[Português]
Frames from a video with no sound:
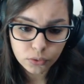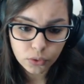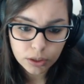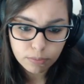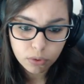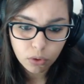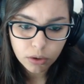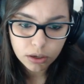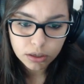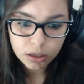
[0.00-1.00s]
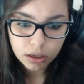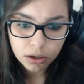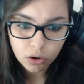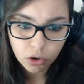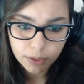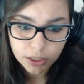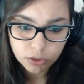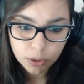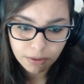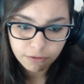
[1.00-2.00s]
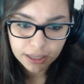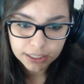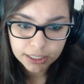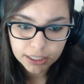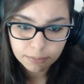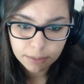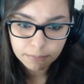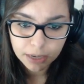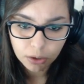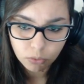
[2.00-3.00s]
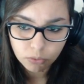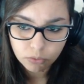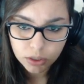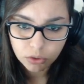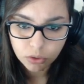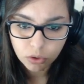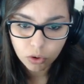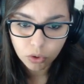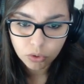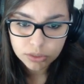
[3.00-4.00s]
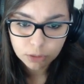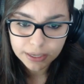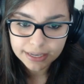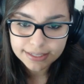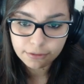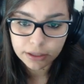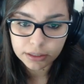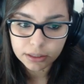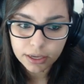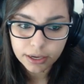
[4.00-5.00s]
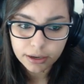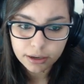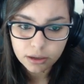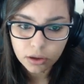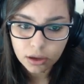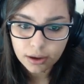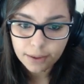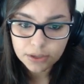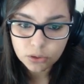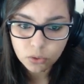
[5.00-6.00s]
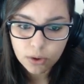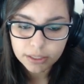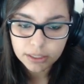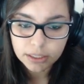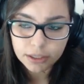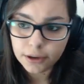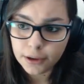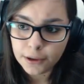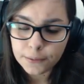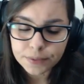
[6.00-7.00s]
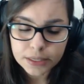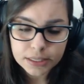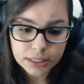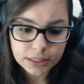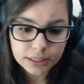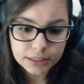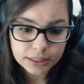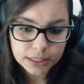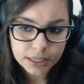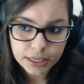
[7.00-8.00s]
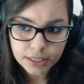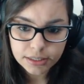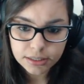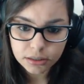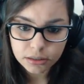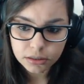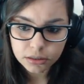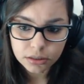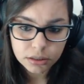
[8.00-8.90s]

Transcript: Foi, boa. Ô, oh, mano, eu tenho uma vela aqui, meu irmão. Eu não, eu não consigo pegar essa vela. É. Ai, mais um quadro aqui. 133.